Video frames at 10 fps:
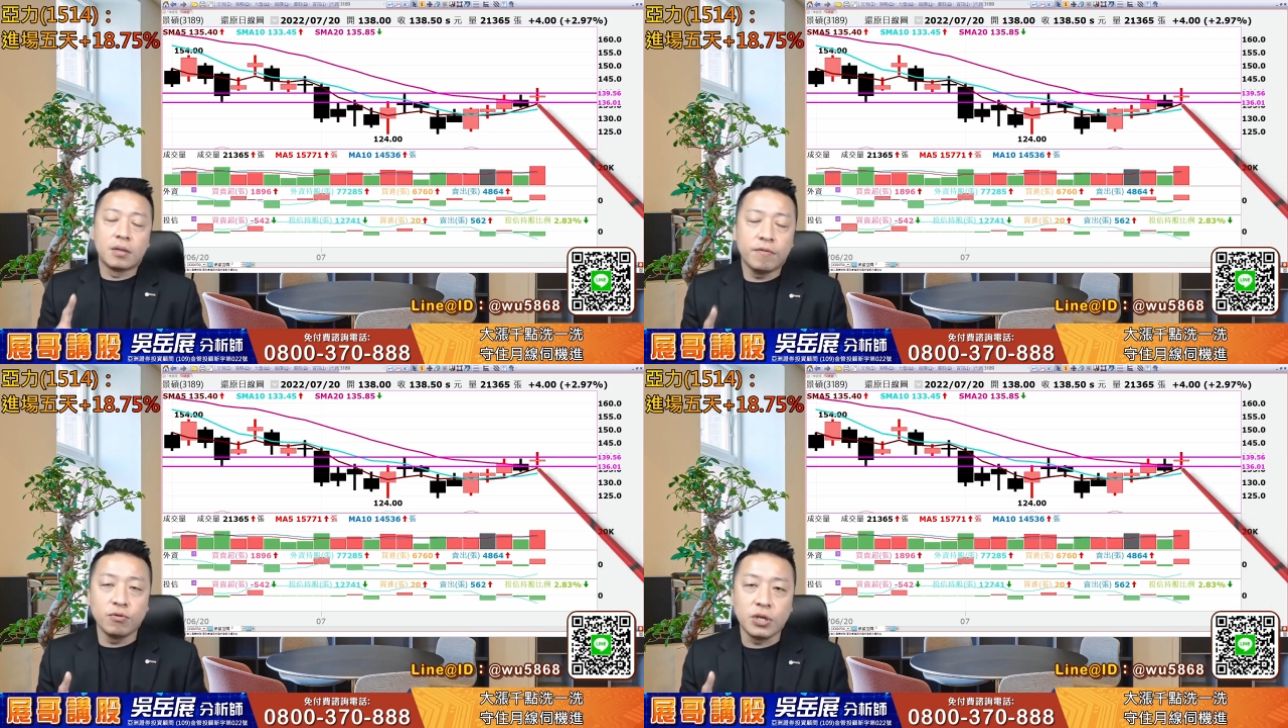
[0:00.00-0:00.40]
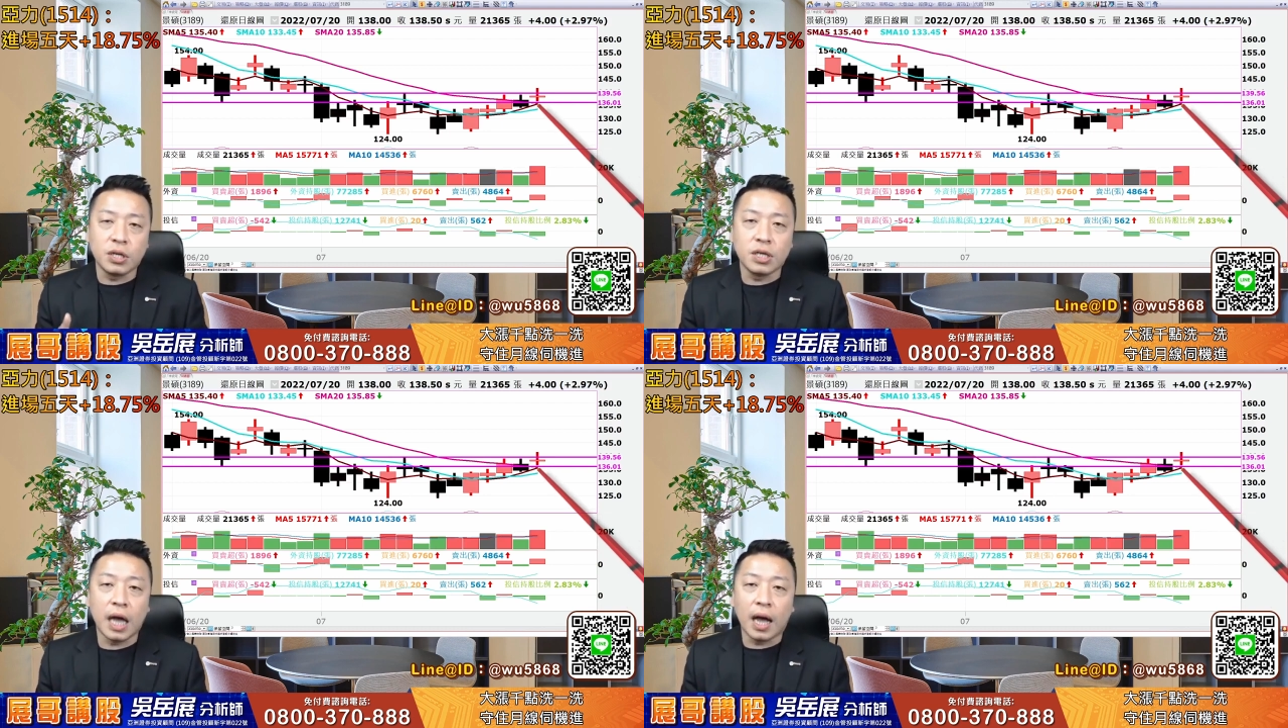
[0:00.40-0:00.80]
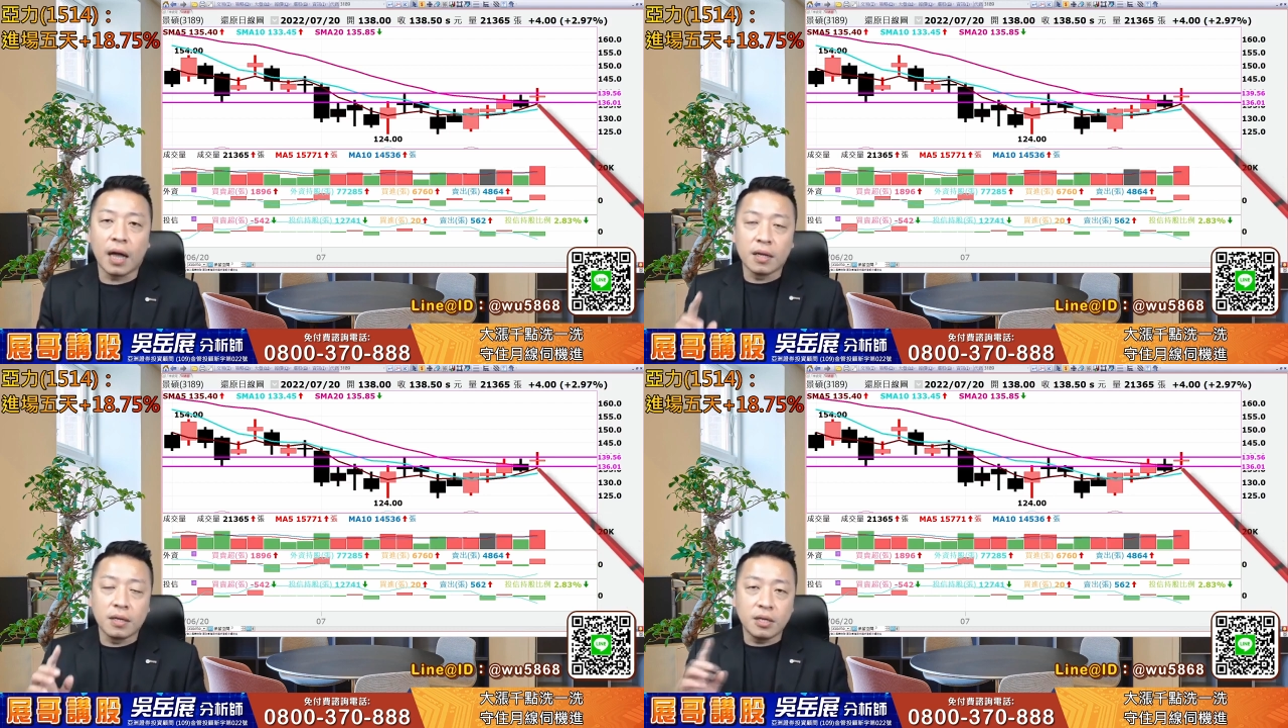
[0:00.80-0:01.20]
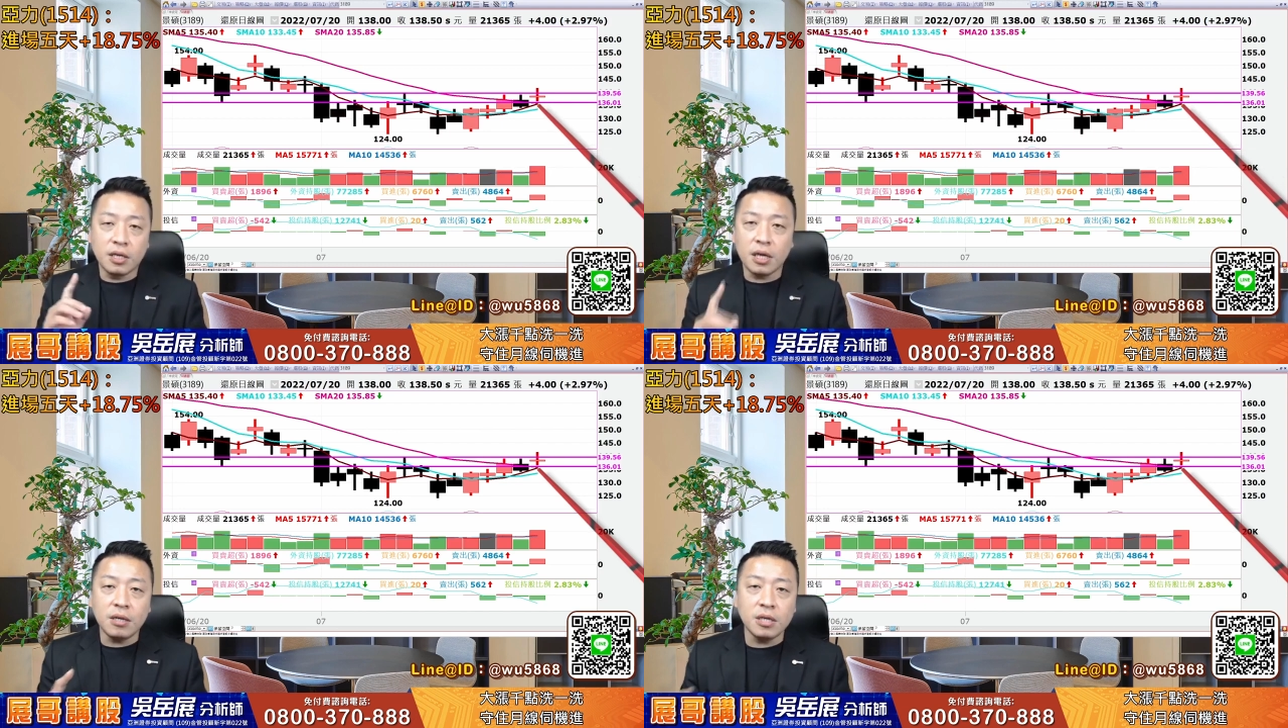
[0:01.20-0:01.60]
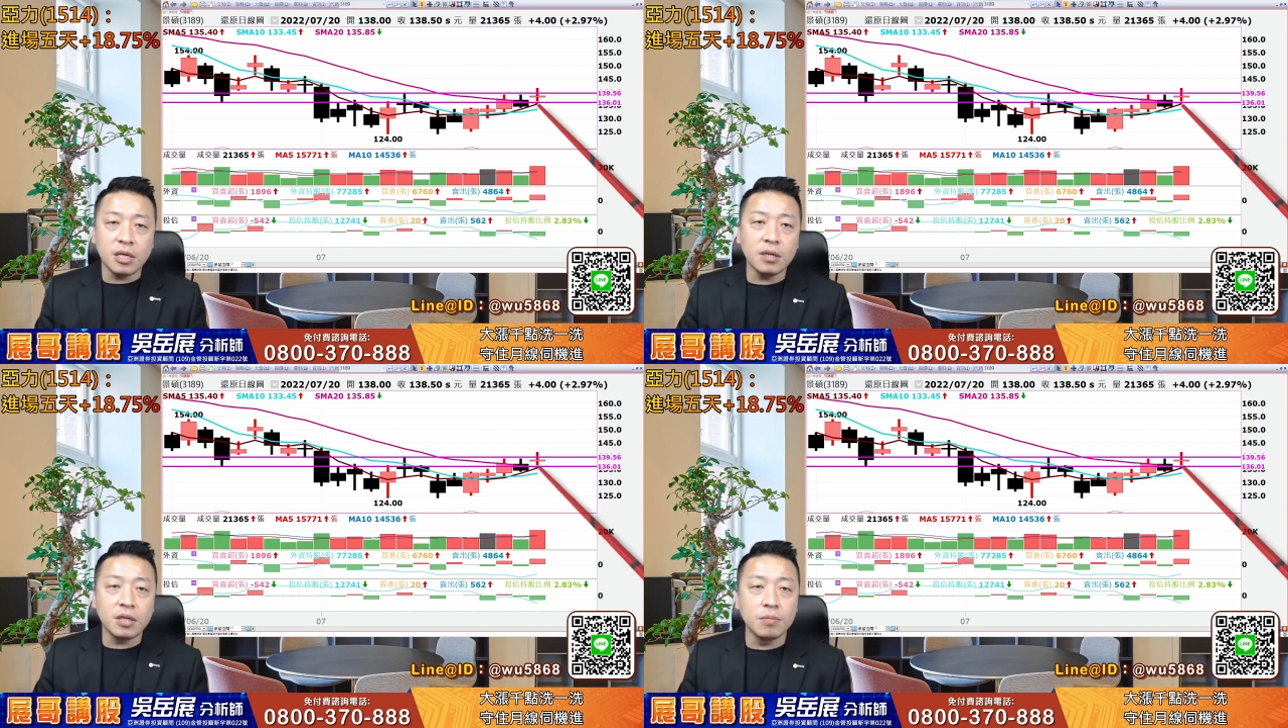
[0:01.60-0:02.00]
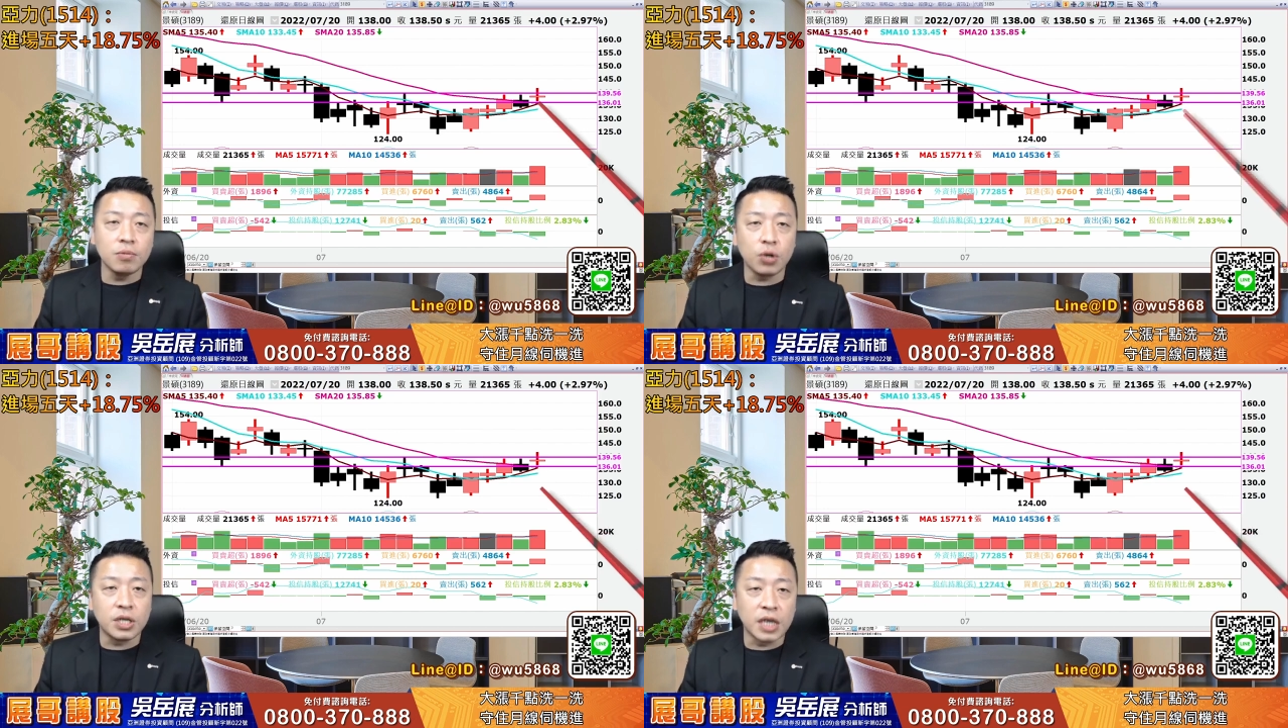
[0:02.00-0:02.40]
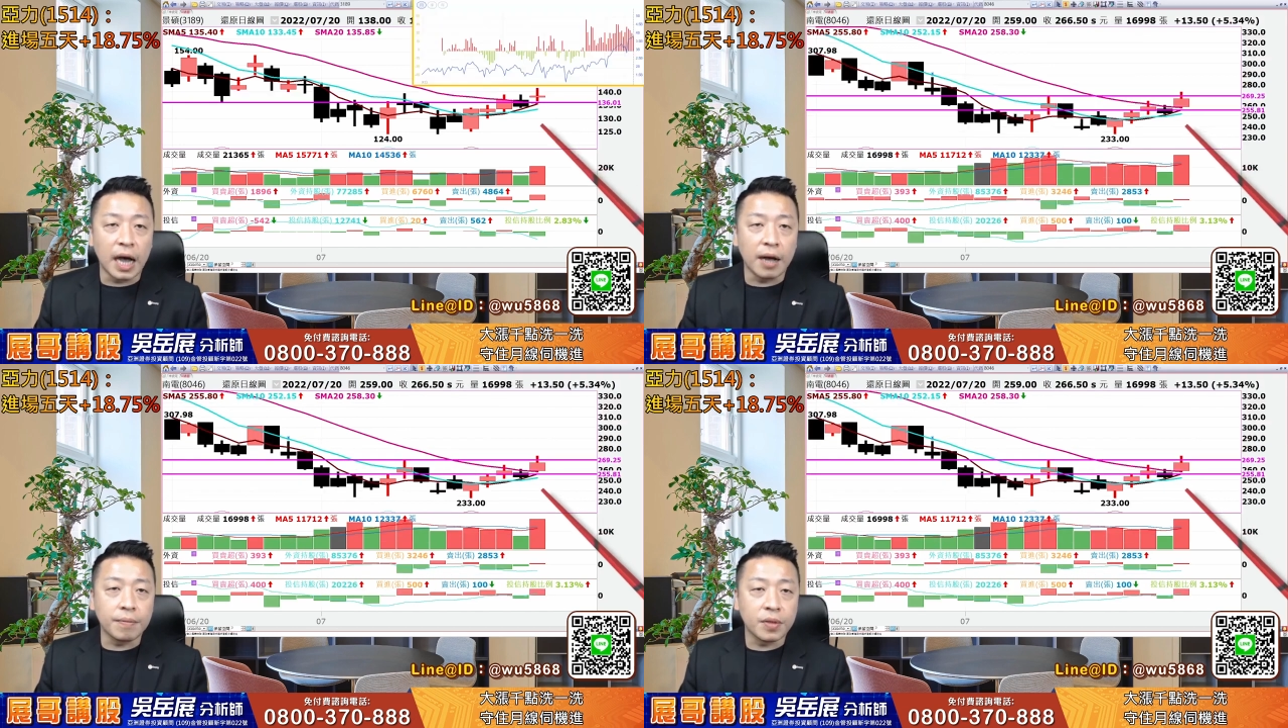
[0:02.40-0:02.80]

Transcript: 复习一下，星星是不是最强？